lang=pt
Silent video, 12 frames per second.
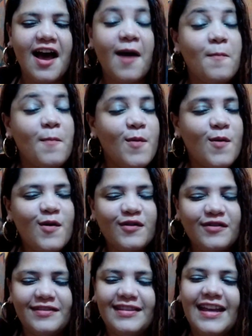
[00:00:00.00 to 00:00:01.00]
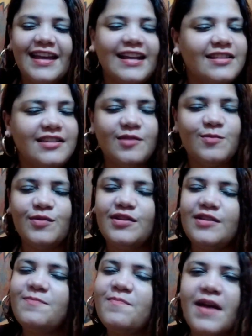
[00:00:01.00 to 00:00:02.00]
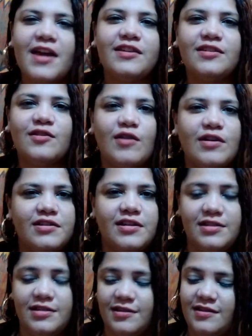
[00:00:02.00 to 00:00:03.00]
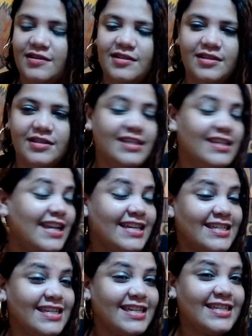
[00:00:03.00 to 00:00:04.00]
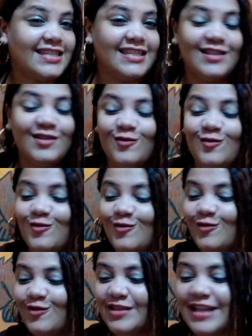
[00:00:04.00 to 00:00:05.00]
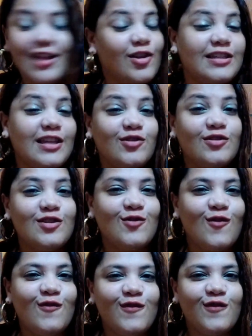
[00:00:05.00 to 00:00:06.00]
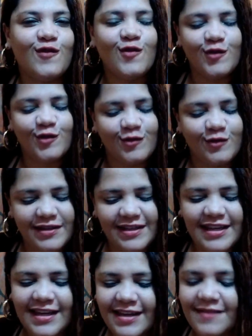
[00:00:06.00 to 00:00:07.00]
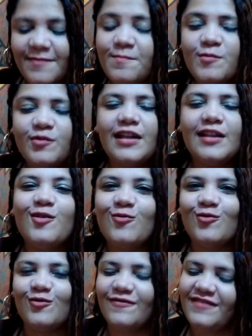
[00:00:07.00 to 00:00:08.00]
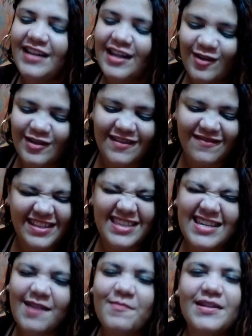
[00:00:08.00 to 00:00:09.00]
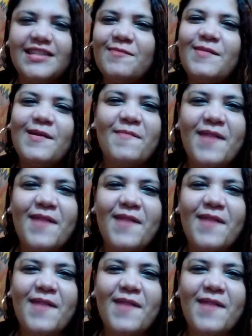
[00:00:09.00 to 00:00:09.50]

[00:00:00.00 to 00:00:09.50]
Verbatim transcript: amor daquele tipo que mexe com a gente, que tira a gente do, da nossa zona de conforto e muda tudo, vira nossa vida de cabeça para